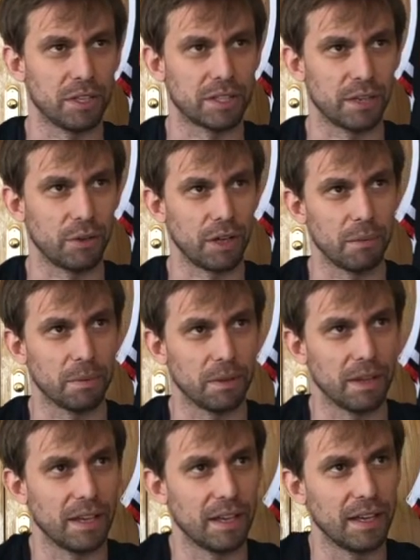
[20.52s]
de ser un equipo
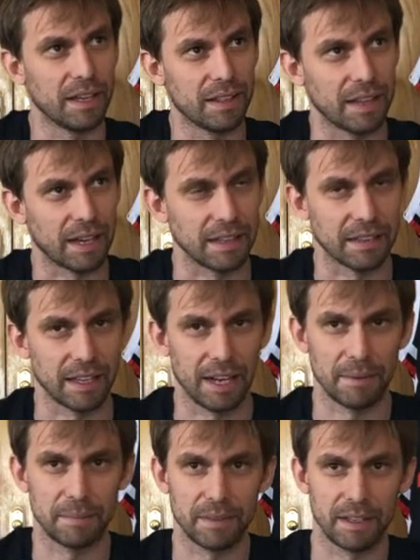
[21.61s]
de,
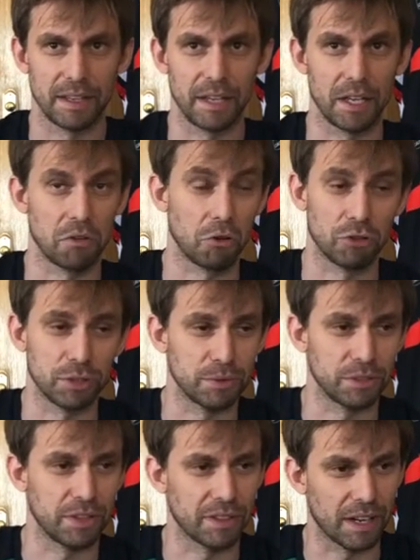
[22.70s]
cantera eh, no nos hemos
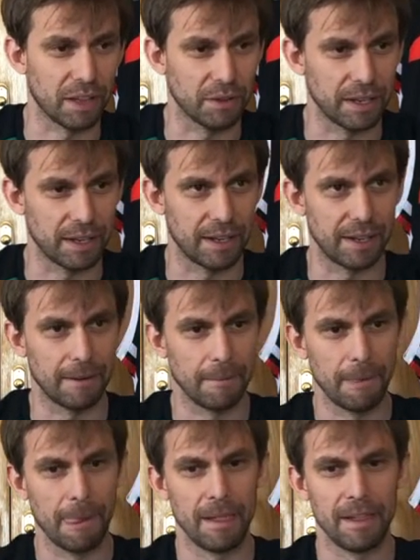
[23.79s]
centrado en
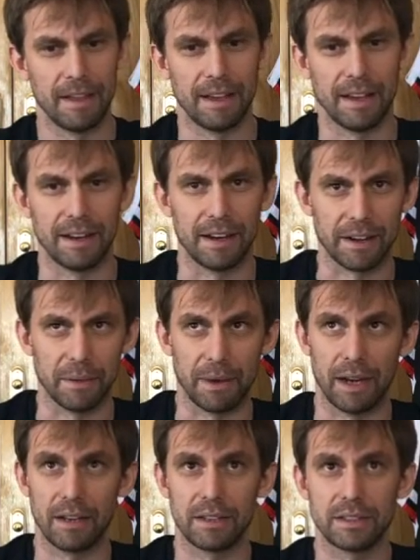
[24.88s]
el,
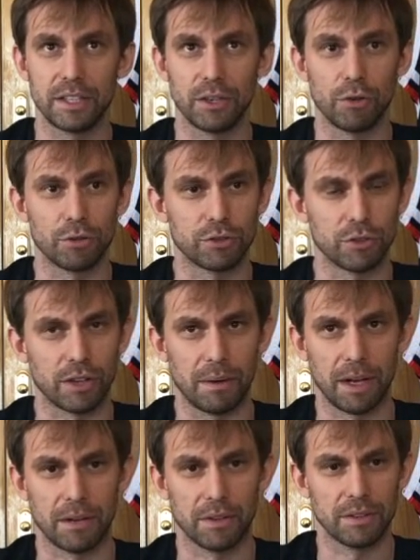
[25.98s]
rival, sino en nuestro
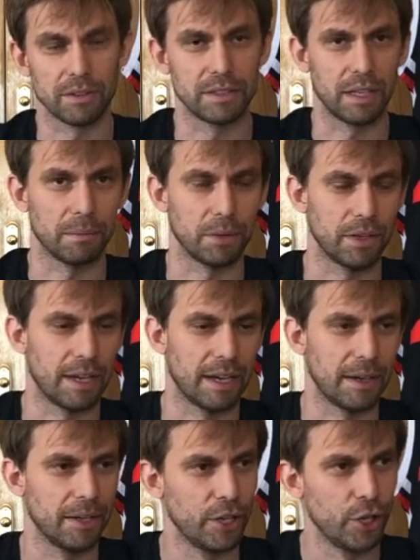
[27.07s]
trabajo. Llevamos
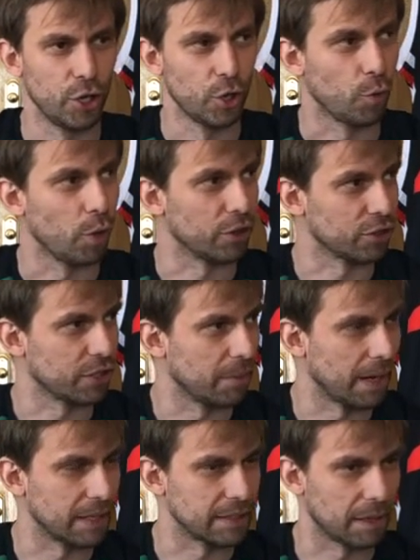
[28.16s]
ya cuatro
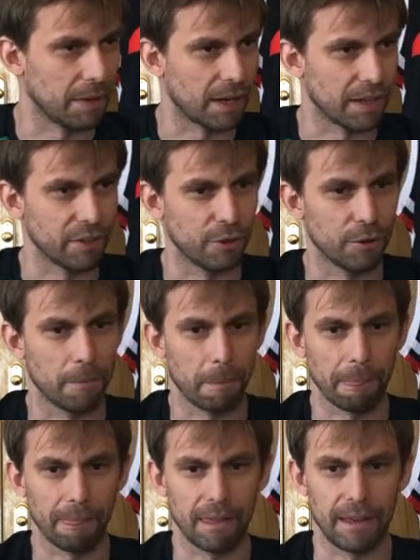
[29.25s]
semanas trabajando
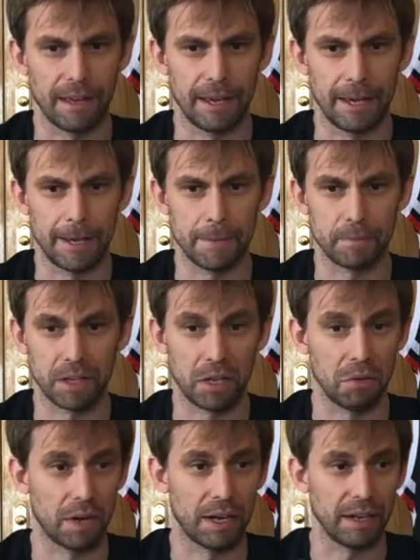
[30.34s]
eh, en
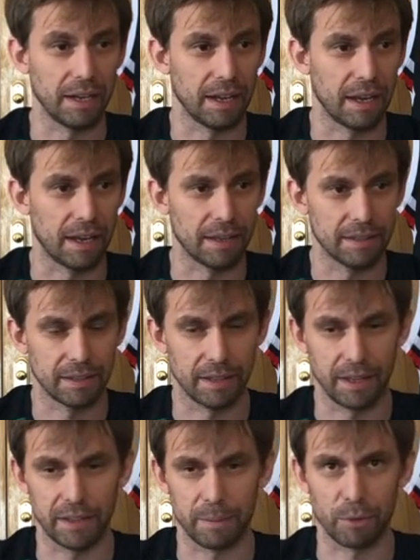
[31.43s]
una línea
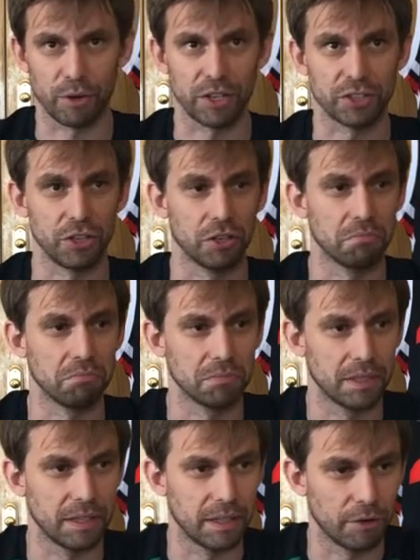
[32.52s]
de progresión.
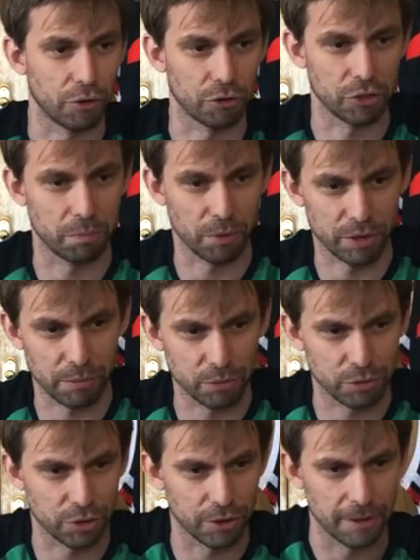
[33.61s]
no nos importa
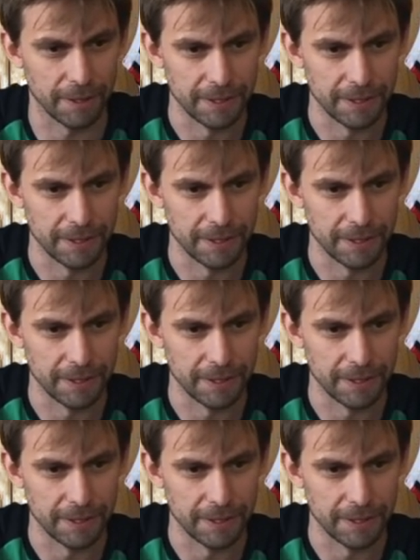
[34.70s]
mucho